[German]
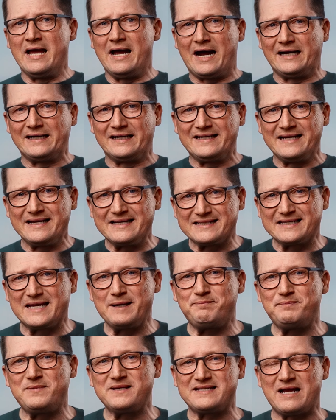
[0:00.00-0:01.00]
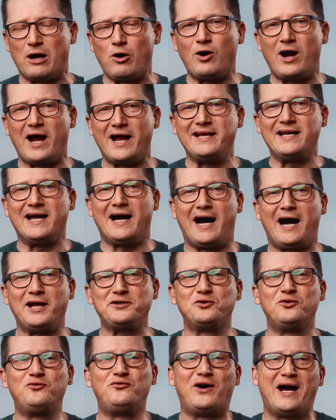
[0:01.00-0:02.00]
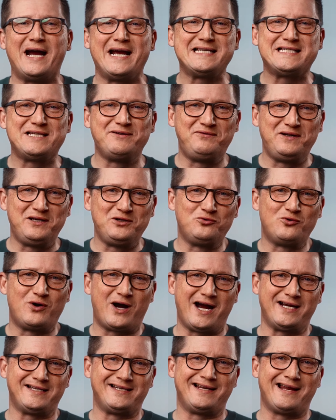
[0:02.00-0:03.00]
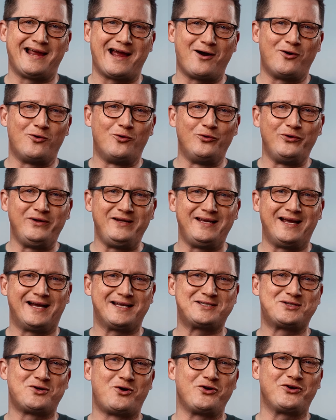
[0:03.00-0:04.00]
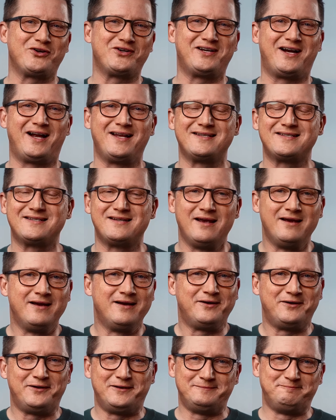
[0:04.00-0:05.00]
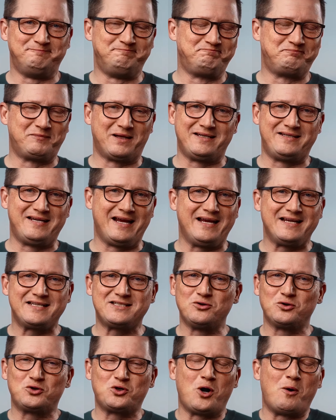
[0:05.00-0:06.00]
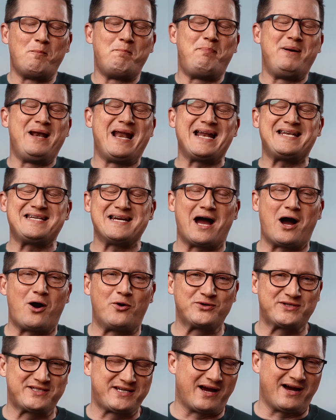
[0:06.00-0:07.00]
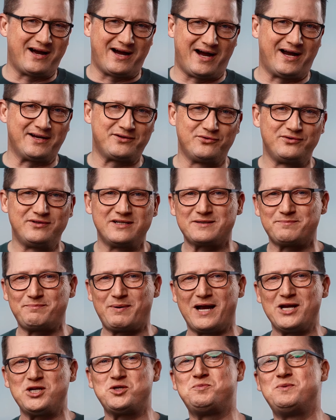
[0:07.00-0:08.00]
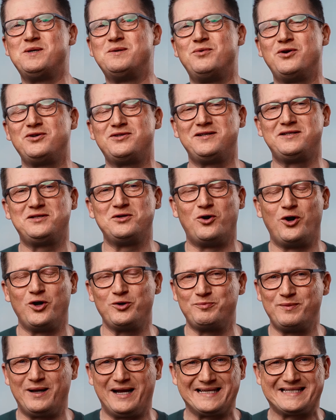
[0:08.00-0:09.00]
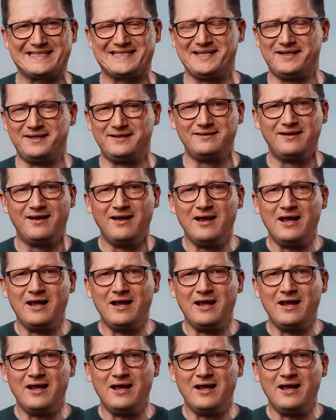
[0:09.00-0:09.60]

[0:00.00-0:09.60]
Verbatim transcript: Allerdings gibt es auch eine Art und Weise, wie du einen ROI erzeugen kannst, ähm, der ist so komplett aus der Art. Und das Beispiel möchte ich dir heute mal erzählen,